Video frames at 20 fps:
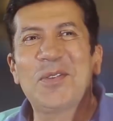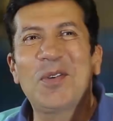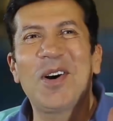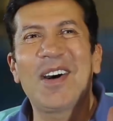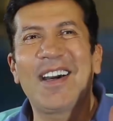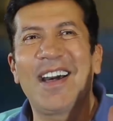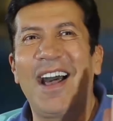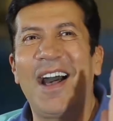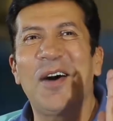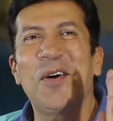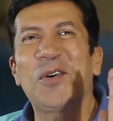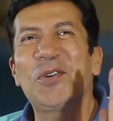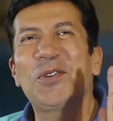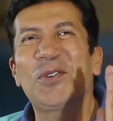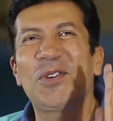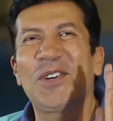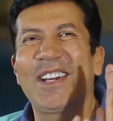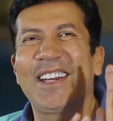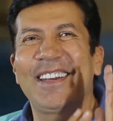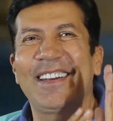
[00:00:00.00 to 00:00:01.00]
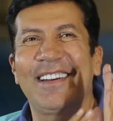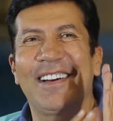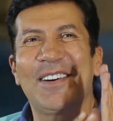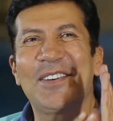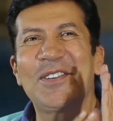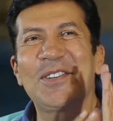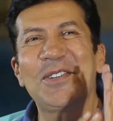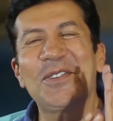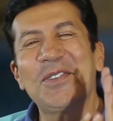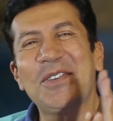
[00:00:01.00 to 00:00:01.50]
الواقع هقول له ايه
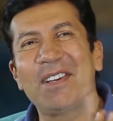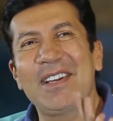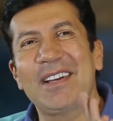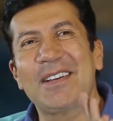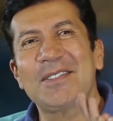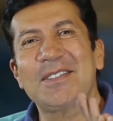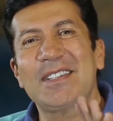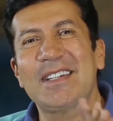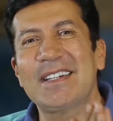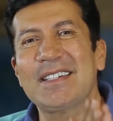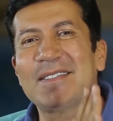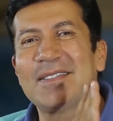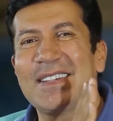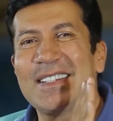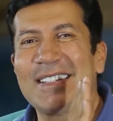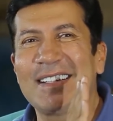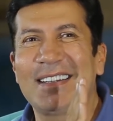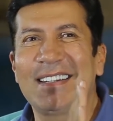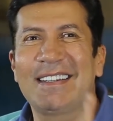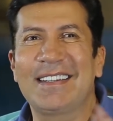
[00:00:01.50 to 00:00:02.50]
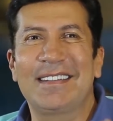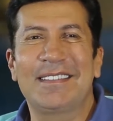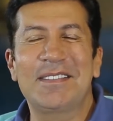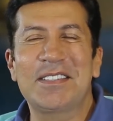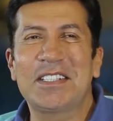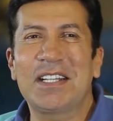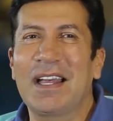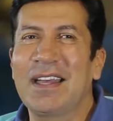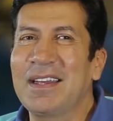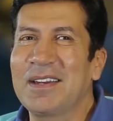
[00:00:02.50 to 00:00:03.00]
اقول له ايه يا استاذ مثلا
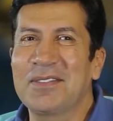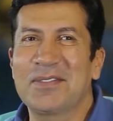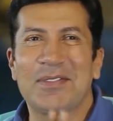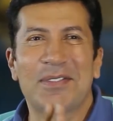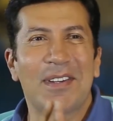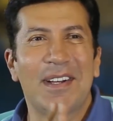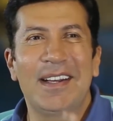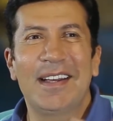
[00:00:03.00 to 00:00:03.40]
مش عارف